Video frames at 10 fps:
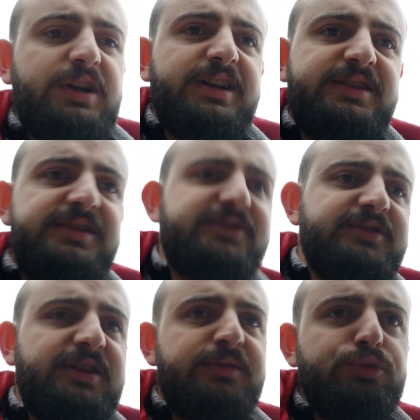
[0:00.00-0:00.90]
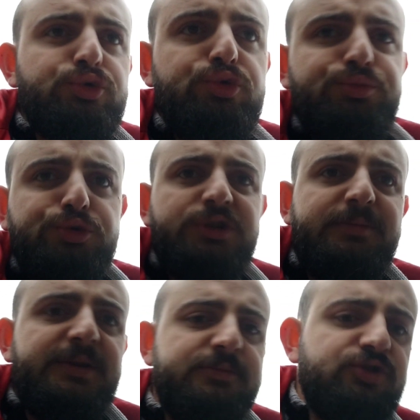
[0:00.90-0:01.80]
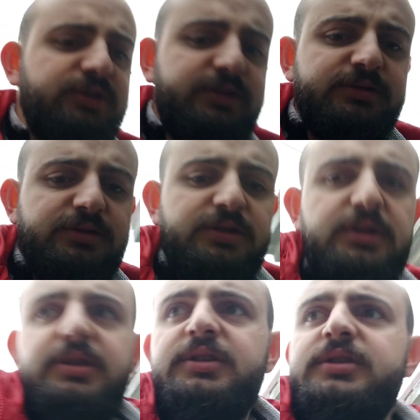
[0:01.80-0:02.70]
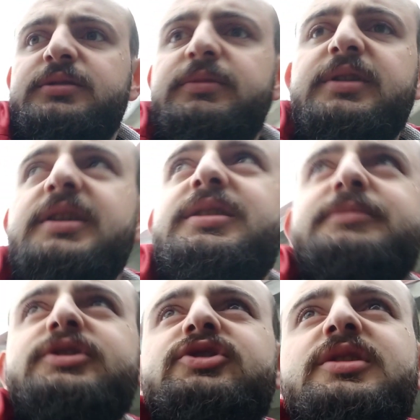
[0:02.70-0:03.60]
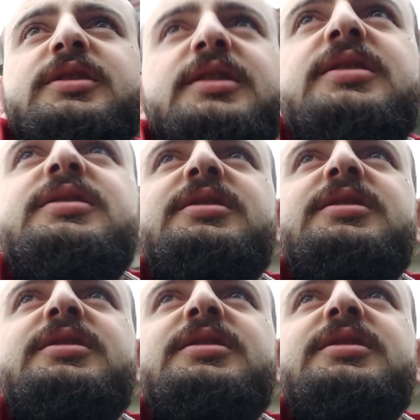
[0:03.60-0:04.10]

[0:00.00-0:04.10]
Hayırlısı daha bugün yumurtlamamışlar. Bakalım inşallah.